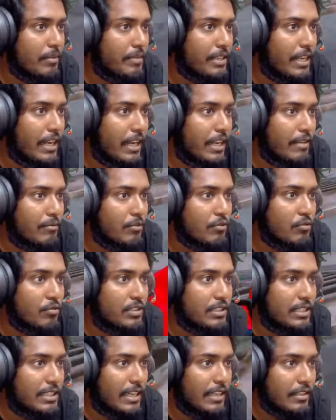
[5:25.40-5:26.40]
খাওয়ালামো
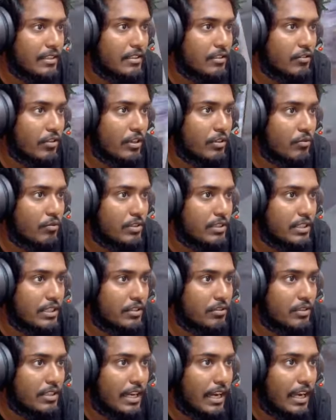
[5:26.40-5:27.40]
কইছি না তোরে কইছি না
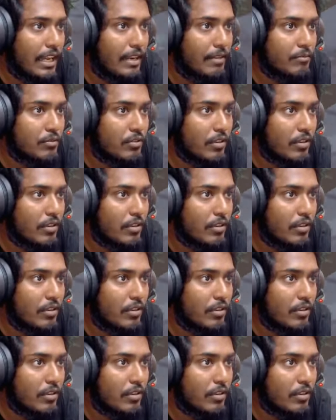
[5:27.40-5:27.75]
তুই খাওয়ালাম তোরে